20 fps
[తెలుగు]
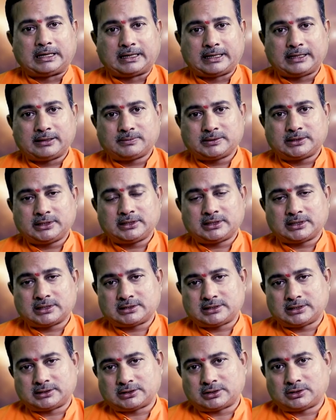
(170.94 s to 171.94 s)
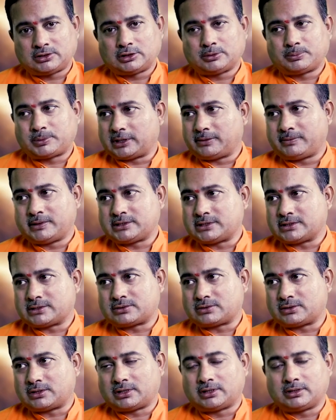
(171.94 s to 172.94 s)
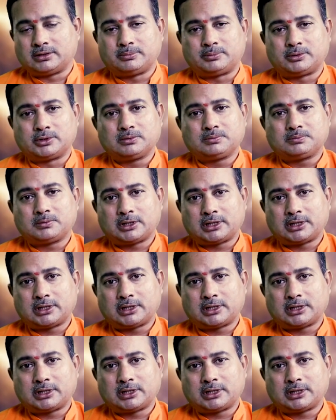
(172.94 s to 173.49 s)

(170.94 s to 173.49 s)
రేవతి నక్షత్రంలో ప్రవేశిస్తున్నాడు ఇప్పుడు